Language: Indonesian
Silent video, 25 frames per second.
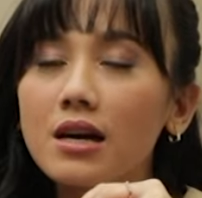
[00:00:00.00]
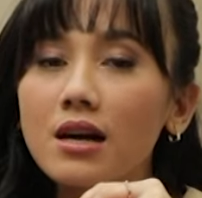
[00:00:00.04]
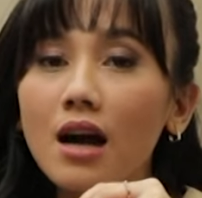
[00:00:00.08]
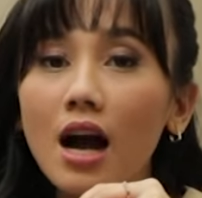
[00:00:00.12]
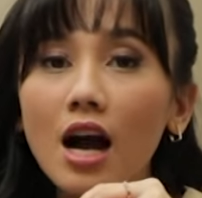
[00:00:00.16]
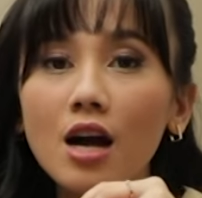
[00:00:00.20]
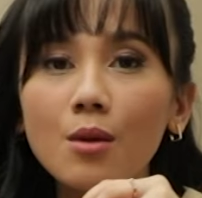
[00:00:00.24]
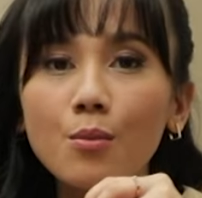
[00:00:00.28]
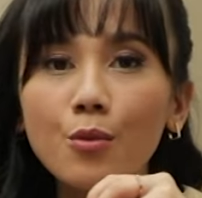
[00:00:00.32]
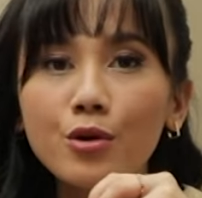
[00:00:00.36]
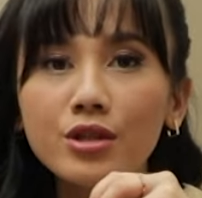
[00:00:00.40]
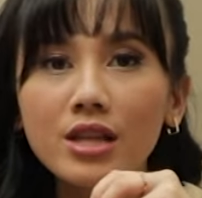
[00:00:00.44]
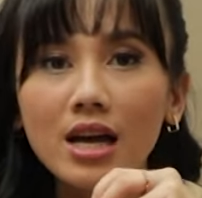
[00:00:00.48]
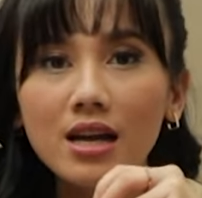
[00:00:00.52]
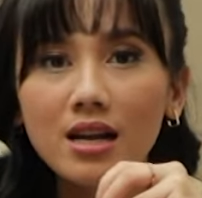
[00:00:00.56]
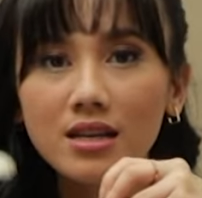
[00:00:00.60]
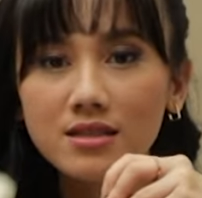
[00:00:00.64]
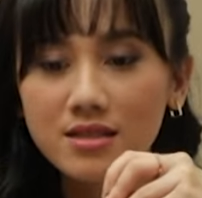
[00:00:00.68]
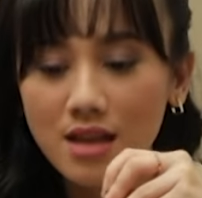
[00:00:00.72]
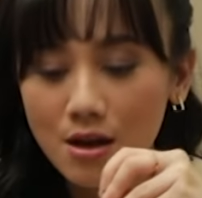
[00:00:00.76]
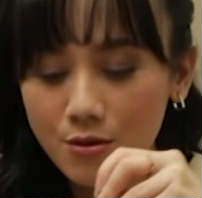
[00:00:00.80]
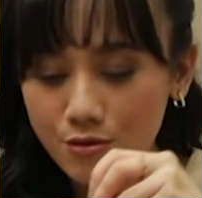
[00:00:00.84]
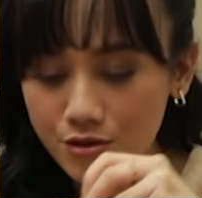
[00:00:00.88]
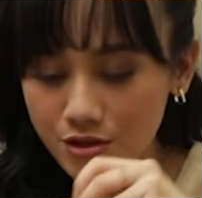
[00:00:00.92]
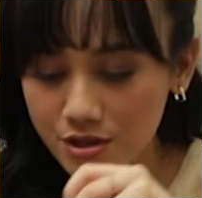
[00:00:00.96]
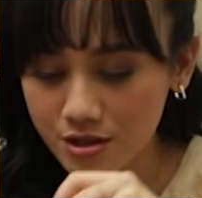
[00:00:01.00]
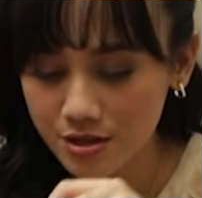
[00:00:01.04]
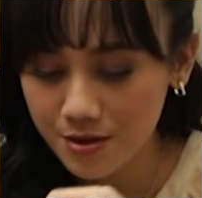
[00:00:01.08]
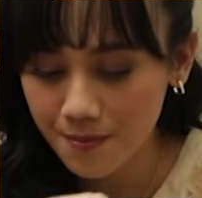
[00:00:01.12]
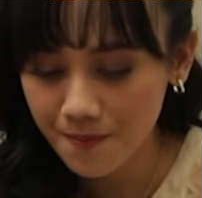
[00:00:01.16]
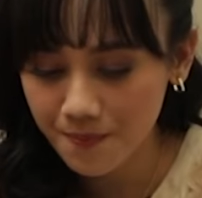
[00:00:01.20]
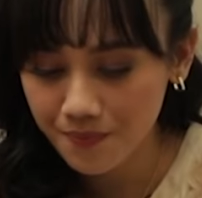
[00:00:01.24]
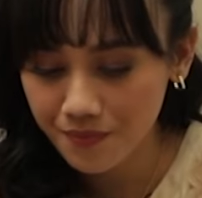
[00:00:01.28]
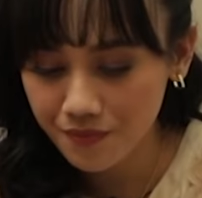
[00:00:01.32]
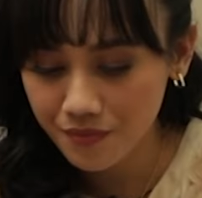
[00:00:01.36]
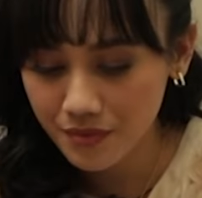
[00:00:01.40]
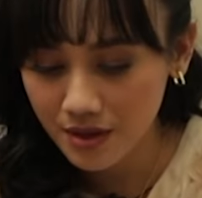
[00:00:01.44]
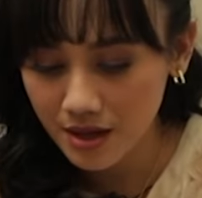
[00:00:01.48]
uh, carbonara saus
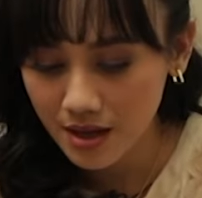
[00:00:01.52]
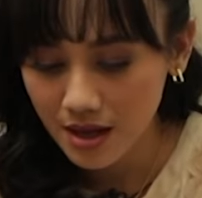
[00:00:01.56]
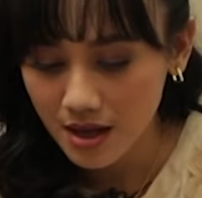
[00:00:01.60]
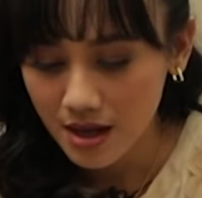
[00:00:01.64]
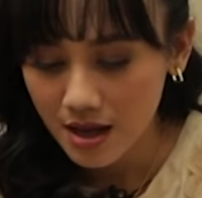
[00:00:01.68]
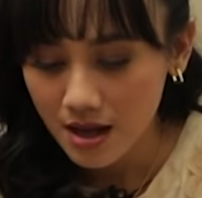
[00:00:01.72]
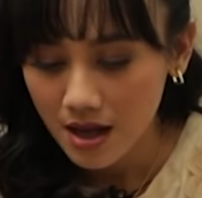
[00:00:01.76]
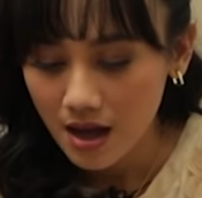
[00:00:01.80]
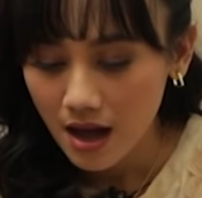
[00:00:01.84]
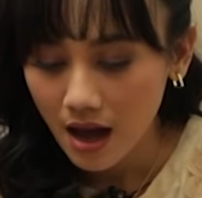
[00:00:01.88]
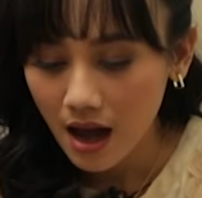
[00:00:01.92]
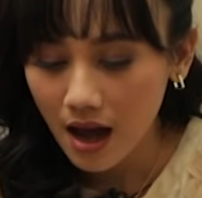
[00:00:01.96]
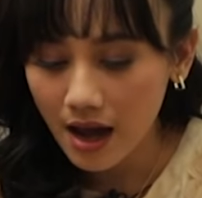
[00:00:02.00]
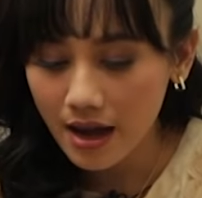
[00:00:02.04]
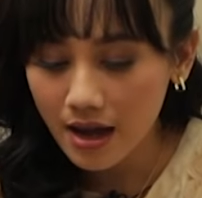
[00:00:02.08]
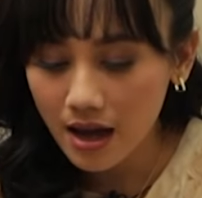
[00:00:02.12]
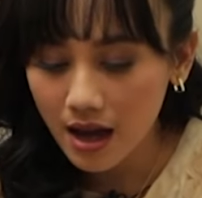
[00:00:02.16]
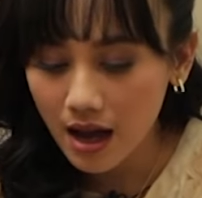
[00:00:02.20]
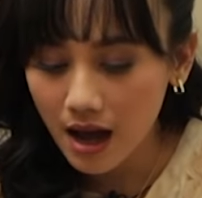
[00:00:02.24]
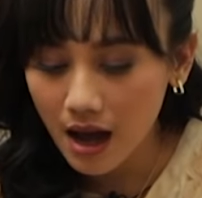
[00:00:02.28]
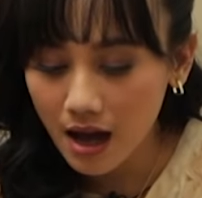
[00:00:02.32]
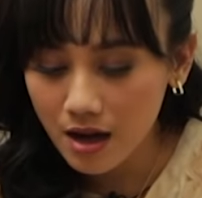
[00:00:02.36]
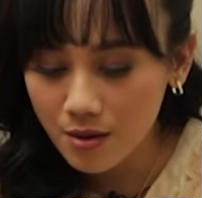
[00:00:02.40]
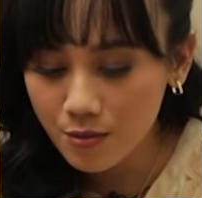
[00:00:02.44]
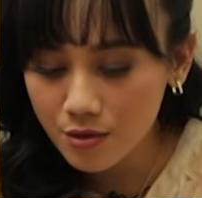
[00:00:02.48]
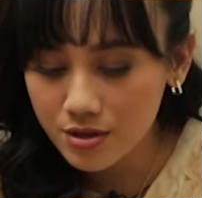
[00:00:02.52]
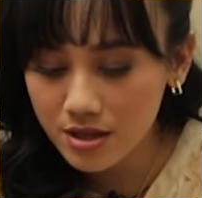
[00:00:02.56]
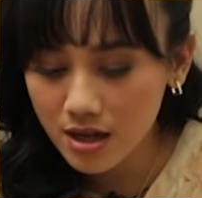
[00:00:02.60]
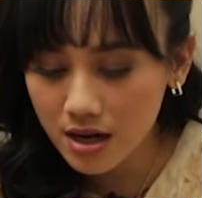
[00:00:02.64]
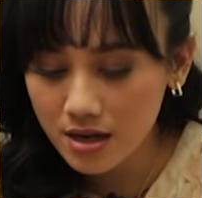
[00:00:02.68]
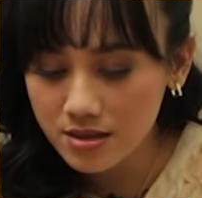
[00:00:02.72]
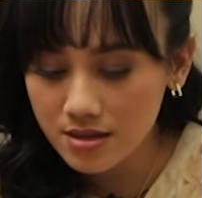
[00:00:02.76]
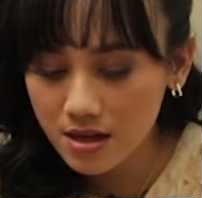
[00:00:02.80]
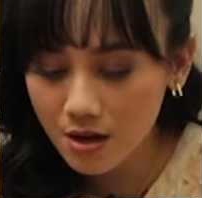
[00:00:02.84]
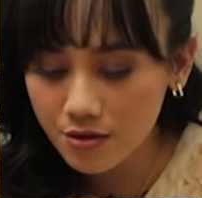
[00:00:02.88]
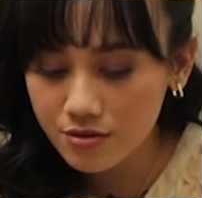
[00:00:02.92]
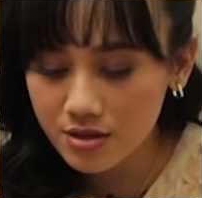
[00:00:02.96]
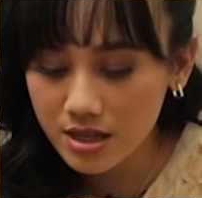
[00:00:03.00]
kayak
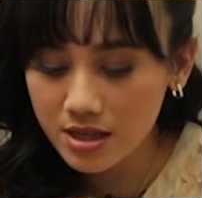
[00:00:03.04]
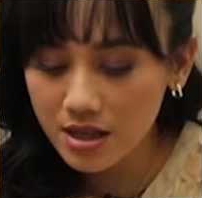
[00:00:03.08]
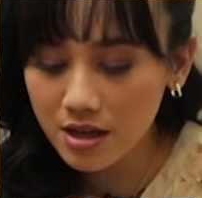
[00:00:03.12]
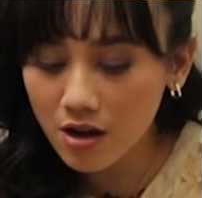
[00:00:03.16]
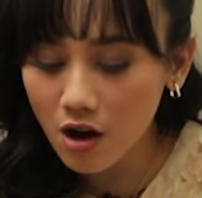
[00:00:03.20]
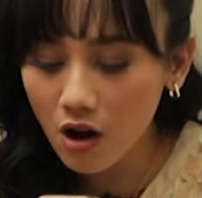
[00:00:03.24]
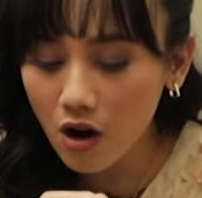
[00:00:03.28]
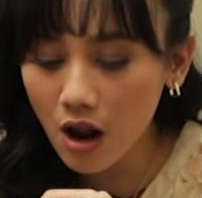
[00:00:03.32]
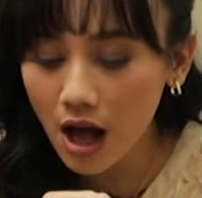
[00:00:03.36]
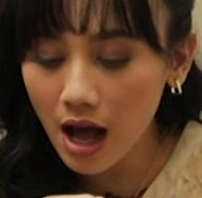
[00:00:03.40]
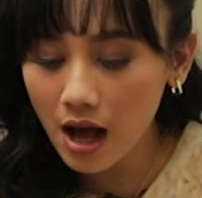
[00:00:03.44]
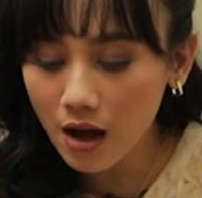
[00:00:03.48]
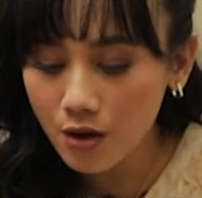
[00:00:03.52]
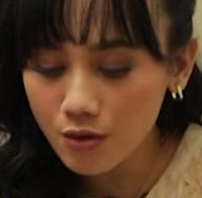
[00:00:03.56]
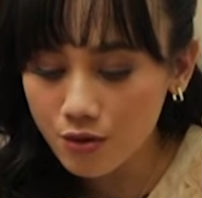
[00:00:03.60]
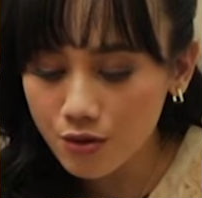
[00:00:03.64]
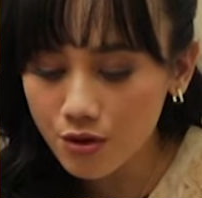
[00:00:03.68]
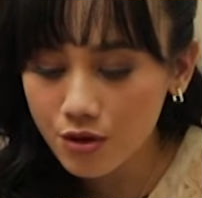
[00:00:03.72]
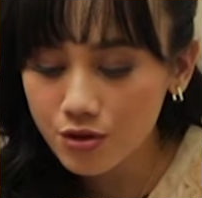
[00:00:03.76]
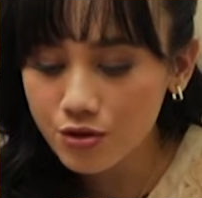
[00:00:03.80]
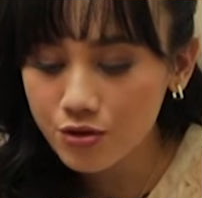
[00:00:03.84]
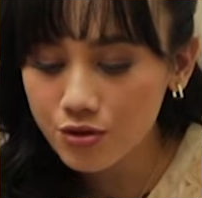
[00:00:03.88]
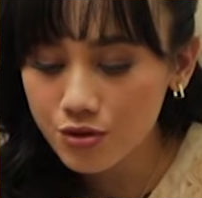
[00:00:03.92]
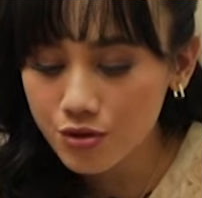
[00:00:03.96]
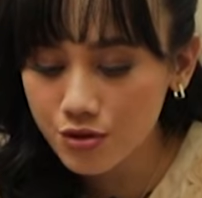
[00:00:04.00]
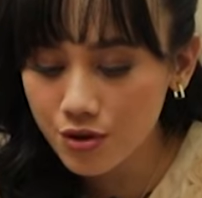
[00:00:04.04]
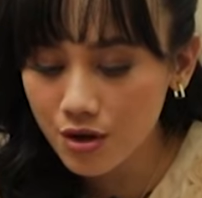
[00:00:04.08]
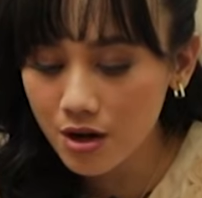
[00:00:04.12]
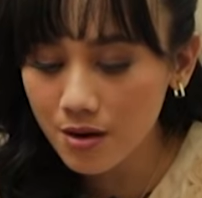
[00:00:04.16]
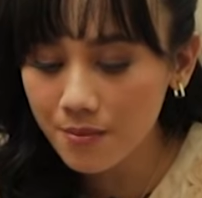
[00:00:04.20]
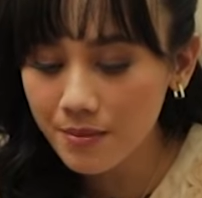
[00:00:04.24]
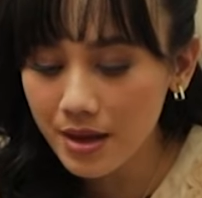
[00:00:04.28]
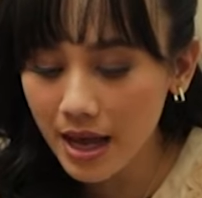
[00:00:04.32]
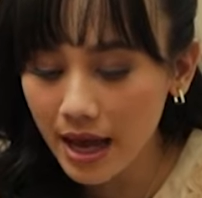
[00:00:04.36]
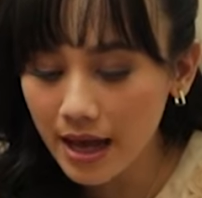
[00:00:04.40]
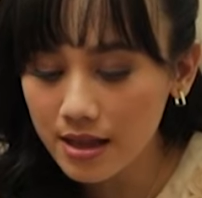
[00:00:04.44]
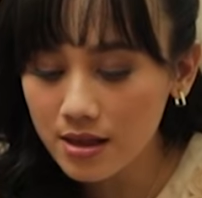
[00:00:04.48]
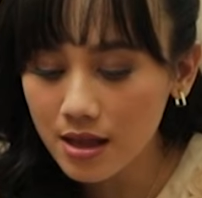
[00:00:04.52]
carbonara saus. Ini kalau aku jujur
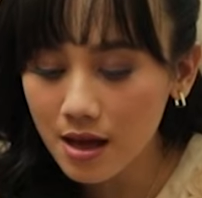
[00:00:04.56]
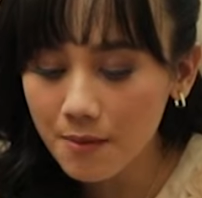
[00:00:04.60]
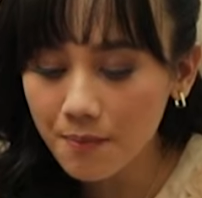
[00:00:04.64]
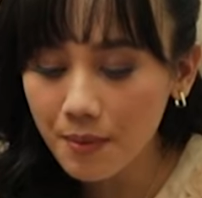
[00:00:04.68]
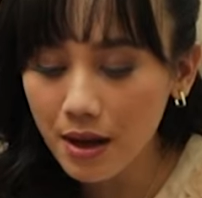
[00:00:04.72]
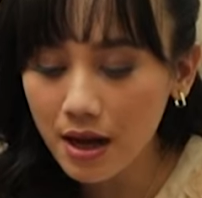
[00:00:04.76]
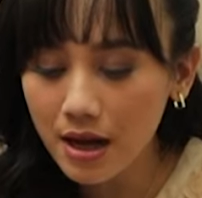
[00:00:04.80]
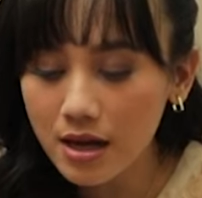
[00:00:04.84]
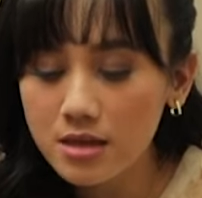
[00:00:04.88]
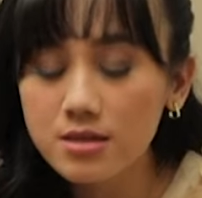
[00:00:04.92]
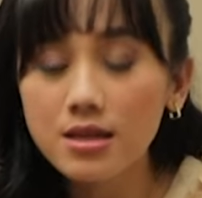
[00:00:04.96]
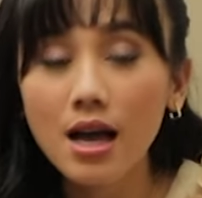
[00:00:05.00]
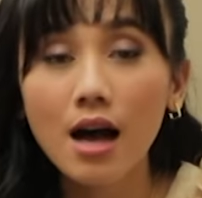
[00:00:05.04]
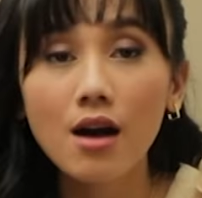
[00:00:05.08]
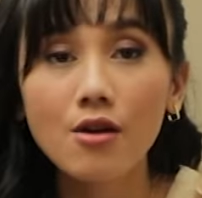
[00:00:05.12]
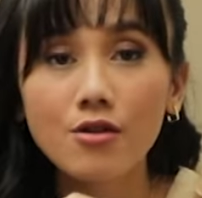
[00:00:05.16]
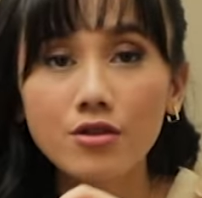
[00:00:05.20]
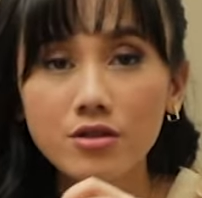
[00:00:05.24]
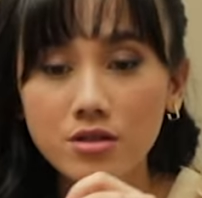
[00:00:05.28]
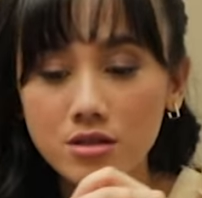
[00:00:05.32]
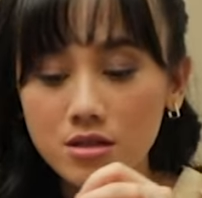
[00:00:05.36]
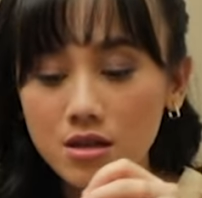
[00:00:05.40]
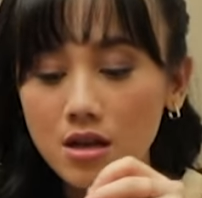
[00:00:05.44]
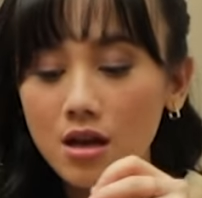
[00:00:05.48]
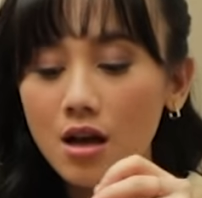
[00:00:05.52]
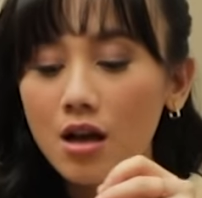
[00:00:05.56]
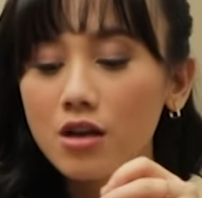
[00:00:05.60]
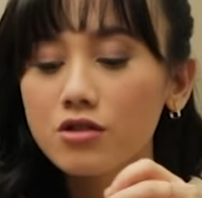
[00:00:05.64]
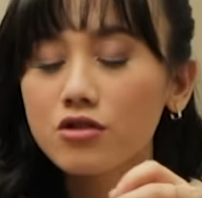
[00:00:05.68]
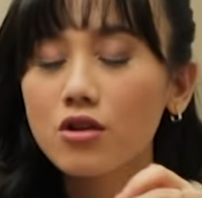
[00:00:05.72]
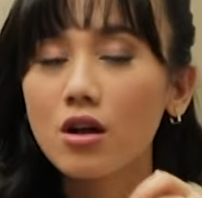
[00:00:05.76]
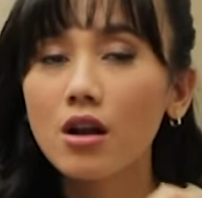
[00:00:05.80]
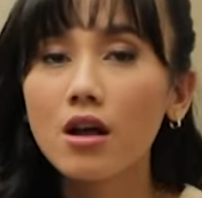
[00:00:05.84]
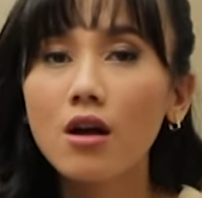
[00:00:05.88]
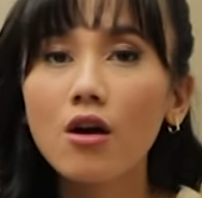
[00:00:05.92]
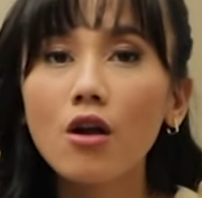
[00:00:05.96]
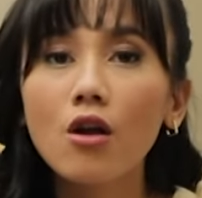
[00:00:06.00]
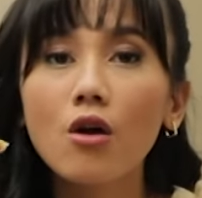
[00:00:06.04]
lebih enak pakai saus.
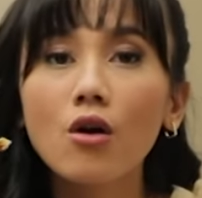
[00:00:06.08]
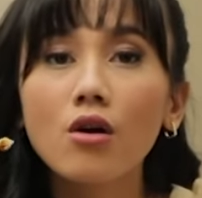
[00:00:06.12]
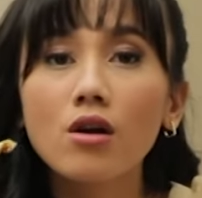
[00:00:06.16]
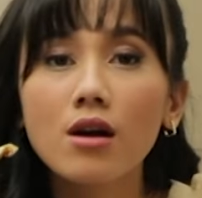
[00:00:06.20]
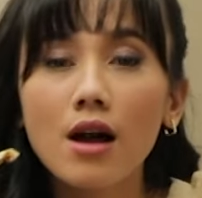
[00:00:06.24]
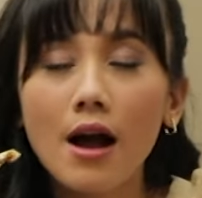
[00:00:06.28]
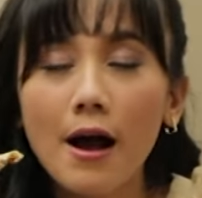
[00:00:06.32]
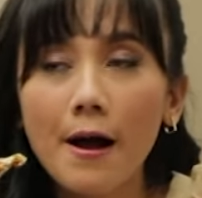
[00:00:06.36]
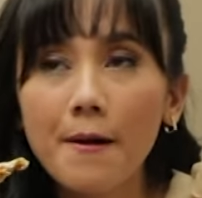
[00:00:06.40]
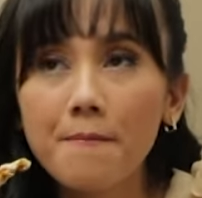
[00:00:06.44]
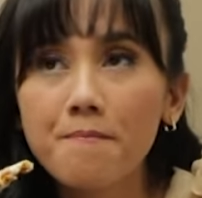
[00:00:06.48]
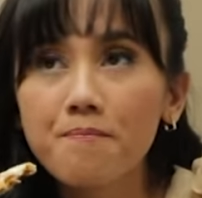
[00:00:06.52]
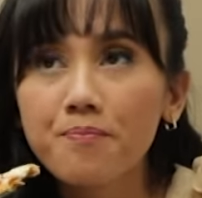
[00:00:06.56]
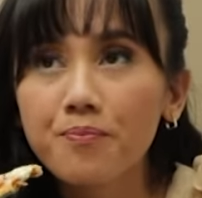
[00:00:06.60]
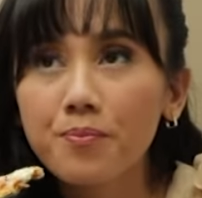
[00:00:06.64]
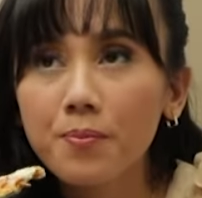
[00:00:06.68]
Soalnya kalau enggak,